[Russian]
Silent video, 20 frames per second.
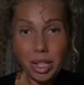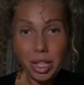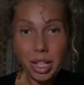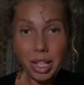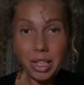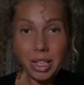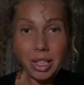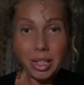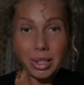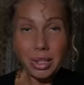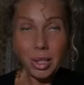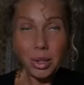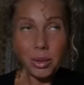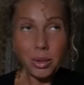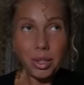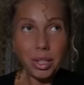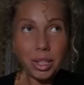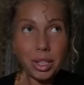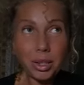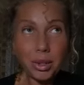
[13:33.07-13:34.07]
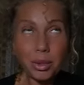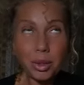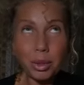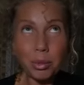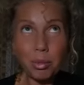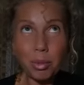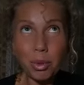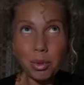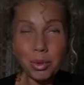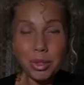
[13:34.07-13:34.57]
А есть люди, которые
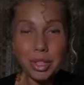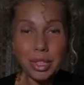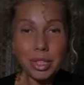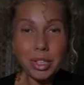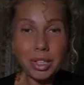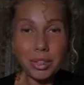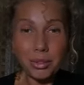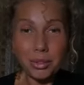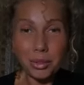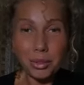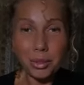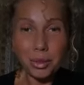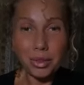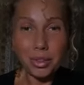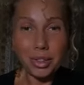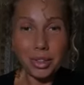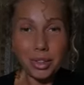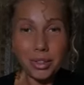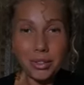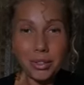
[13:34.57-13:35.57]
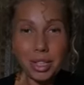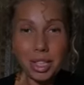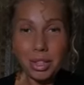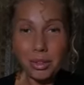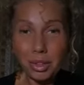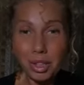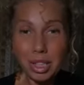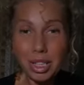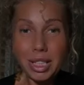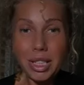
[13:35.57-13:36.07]
просто кайфуют, и
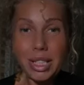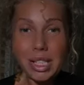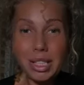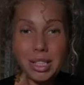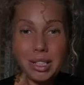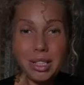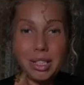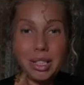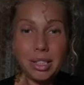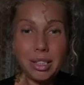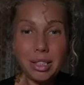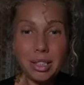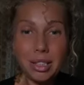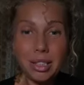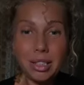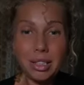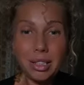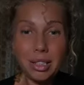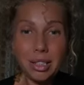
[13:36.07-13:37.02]
у них есть деньги.